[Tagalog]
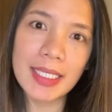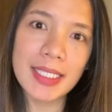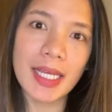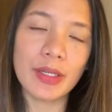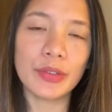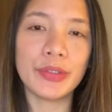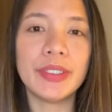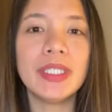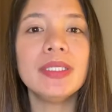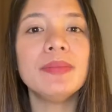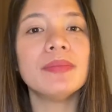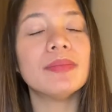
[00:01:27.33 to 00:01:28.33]
guys,
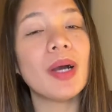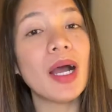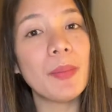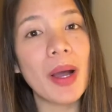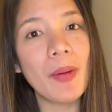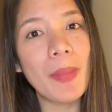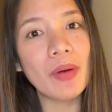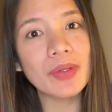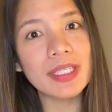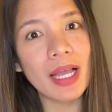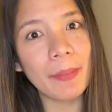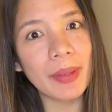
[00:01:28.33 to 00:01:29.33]
karon mahaba-habang
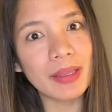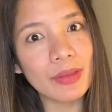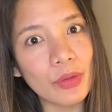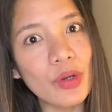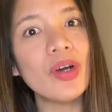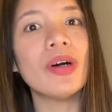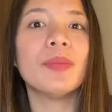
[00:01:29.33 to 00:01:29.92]
usapan to.